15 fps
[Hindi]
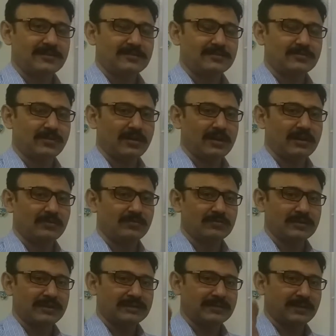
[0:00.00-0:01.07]
जो है
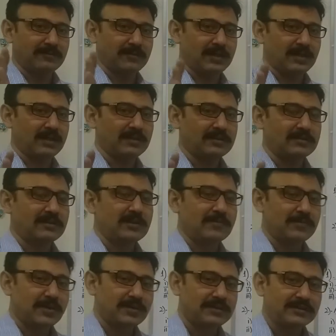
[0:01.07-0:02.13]
उनके दरमियान
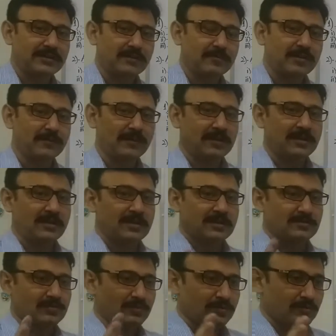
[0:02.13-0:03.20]
पीरियोडिक टेबल में
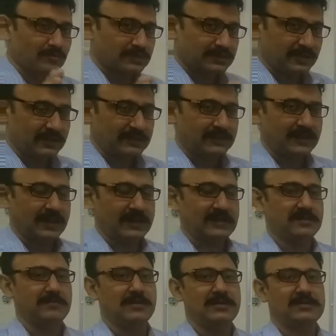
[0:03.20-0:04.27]
जो चंद
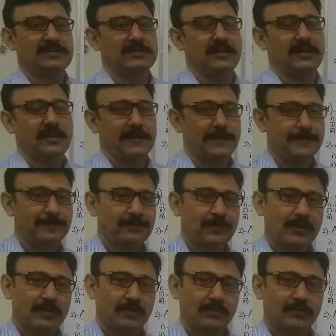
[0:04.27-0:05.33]
एलिमेंट्स हैं
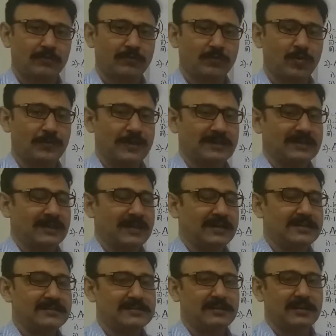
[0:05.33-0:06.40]
वो
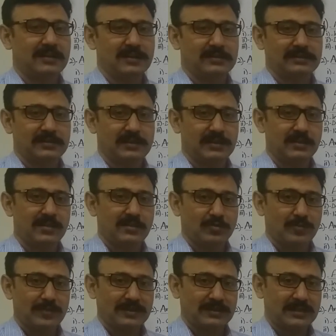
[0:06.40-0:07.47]
मेटलाइट्स कहलाते हैं तो
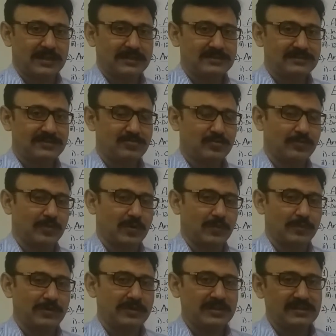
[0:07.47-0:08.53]
मेटलाइट्स की जो
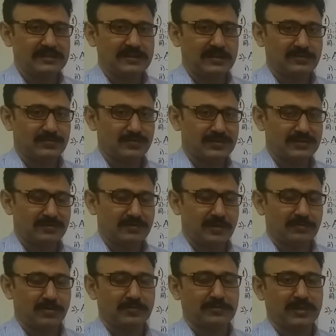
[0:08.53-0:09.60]
प्रॉपर्टीज़ हैं स्टूडेंट्स मैं
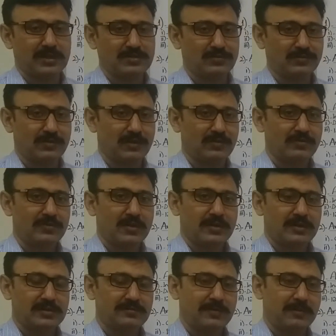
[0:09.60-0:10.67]
आपको बता चुका हूँ
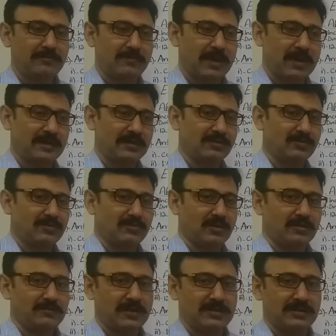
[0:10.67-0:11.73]
इसमें मेटल और नॉन
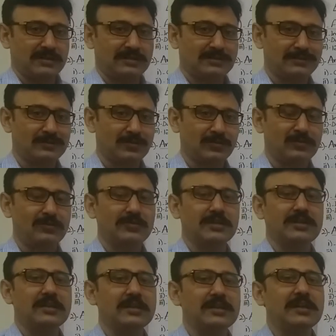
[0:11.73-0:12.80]
मेटल दोनों
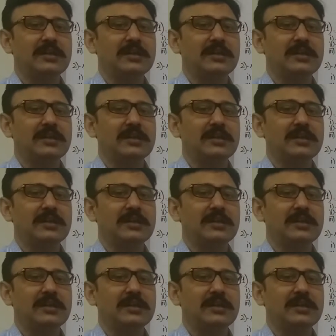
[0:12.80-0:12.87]
की